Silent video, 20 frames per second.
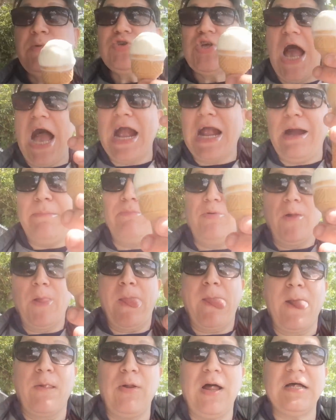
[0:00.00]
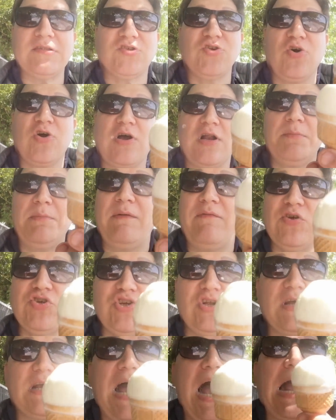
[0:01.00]
qui c'è la capo qua la zocca ma
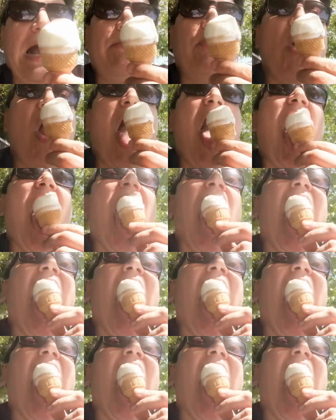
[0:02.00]
faccio le capo